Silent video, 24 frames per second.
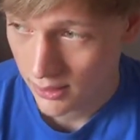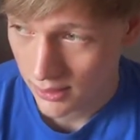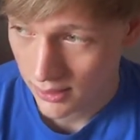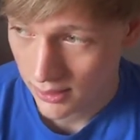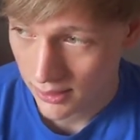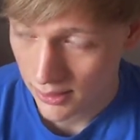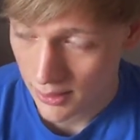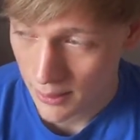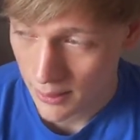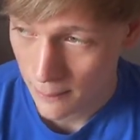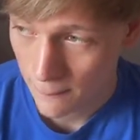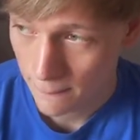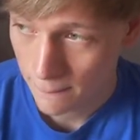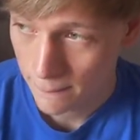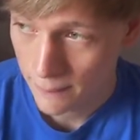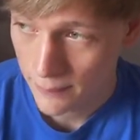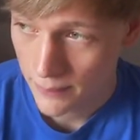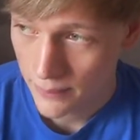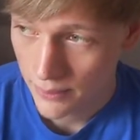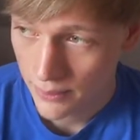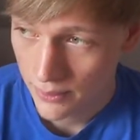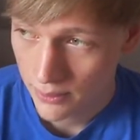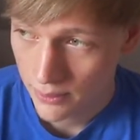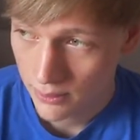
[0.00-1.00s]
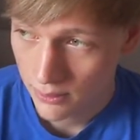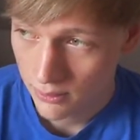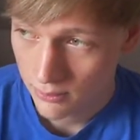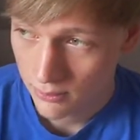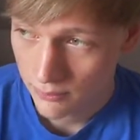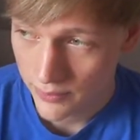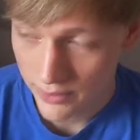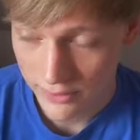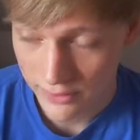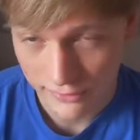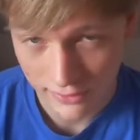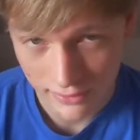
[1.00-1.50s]
gelesen. Ähm,
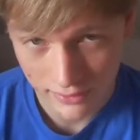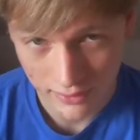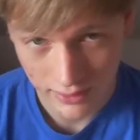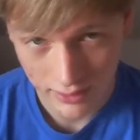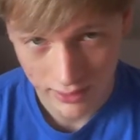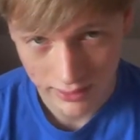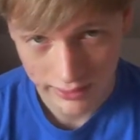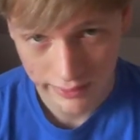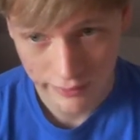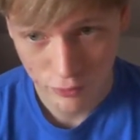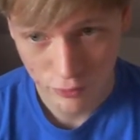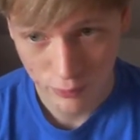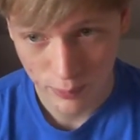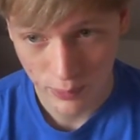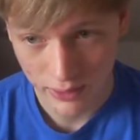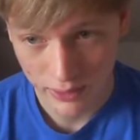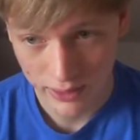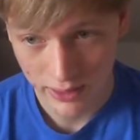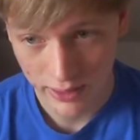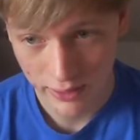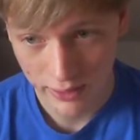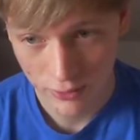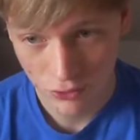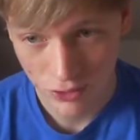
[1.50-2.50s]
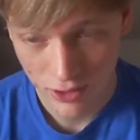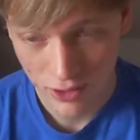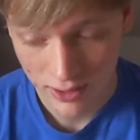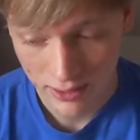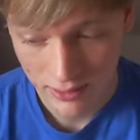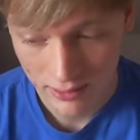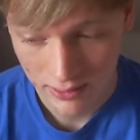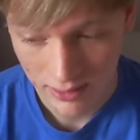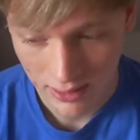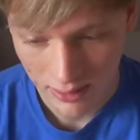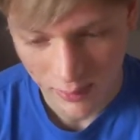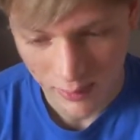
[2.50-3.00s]
werde es also relativ spontan
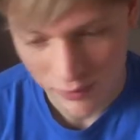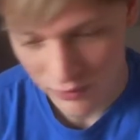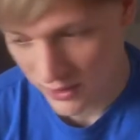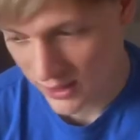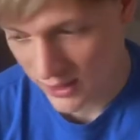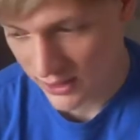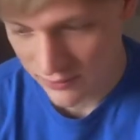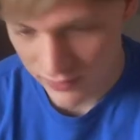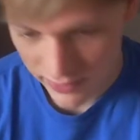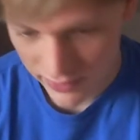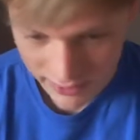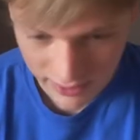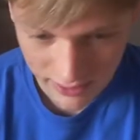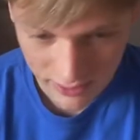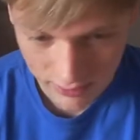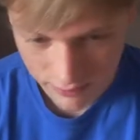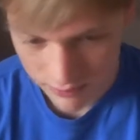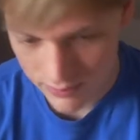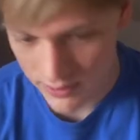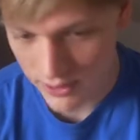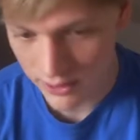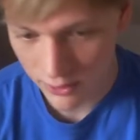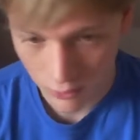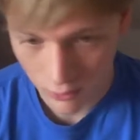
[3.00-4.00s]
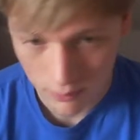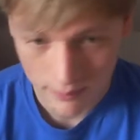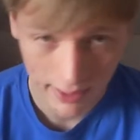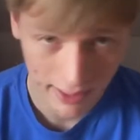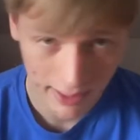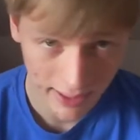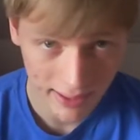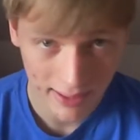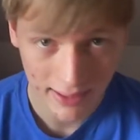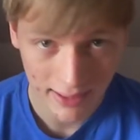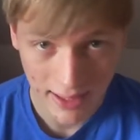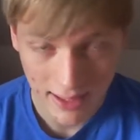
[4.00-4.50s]
entscheiden, aber vielleicht werde ich hin und wieder doch mal
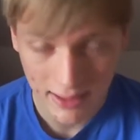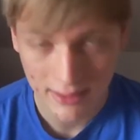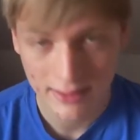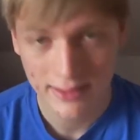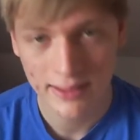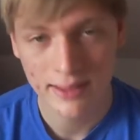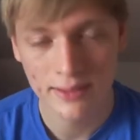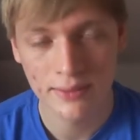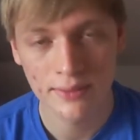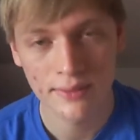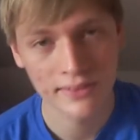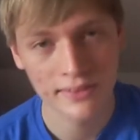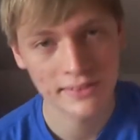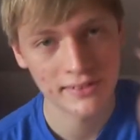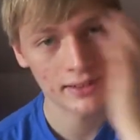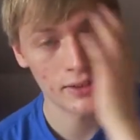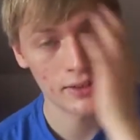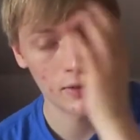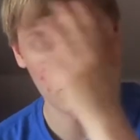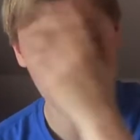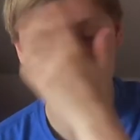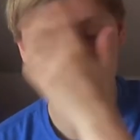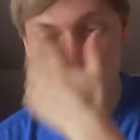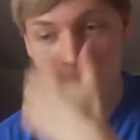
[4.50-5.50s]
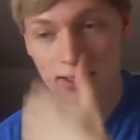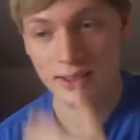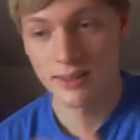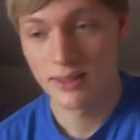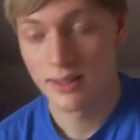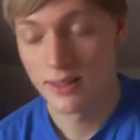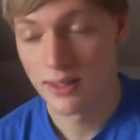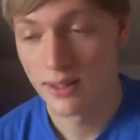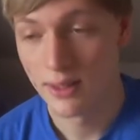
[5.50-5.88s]
länger nachdenken und das dann rausschneiden.